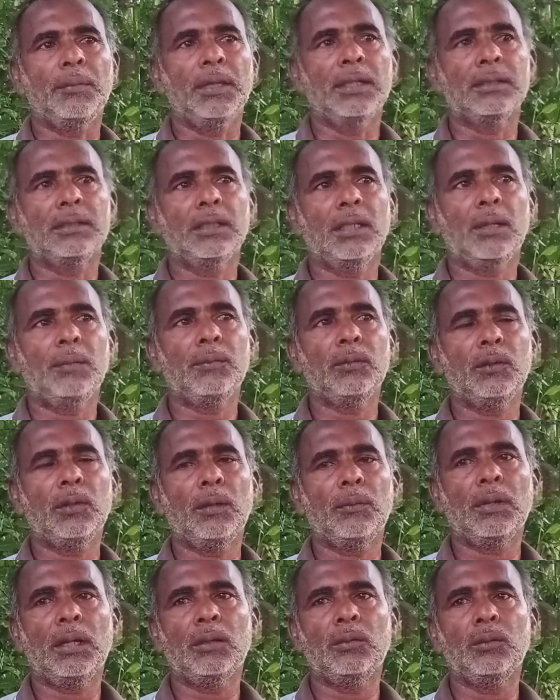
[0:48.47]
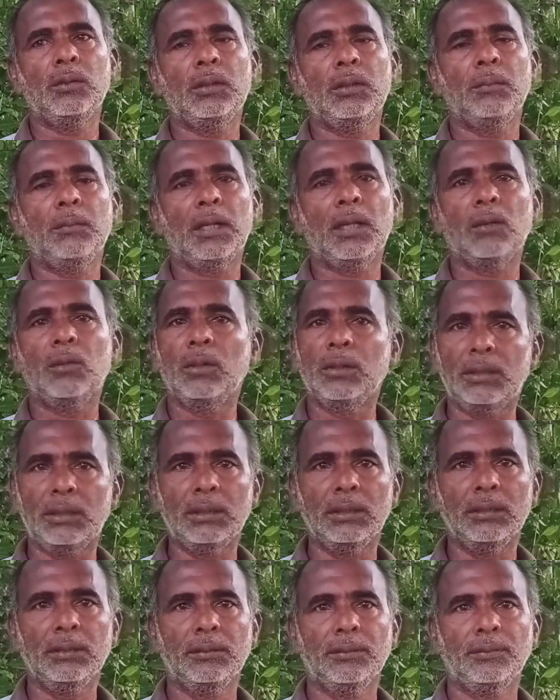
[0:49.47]
ম্যাক্সিমাম তো আমরা দুই তিনবার
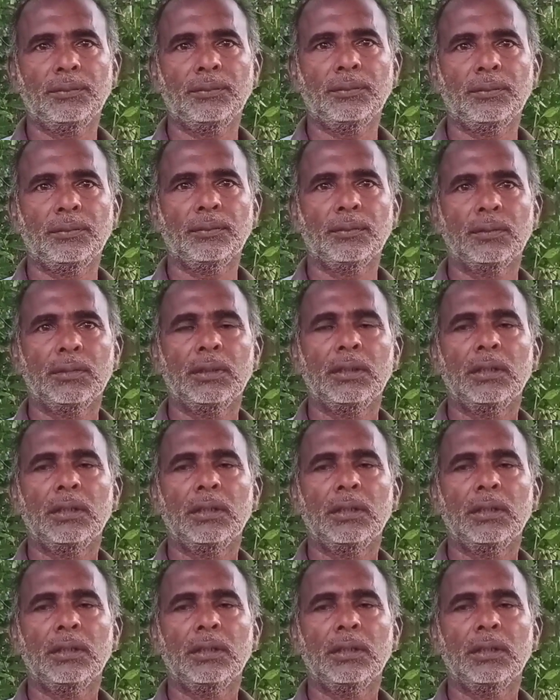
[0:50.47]
হয়েছি হুম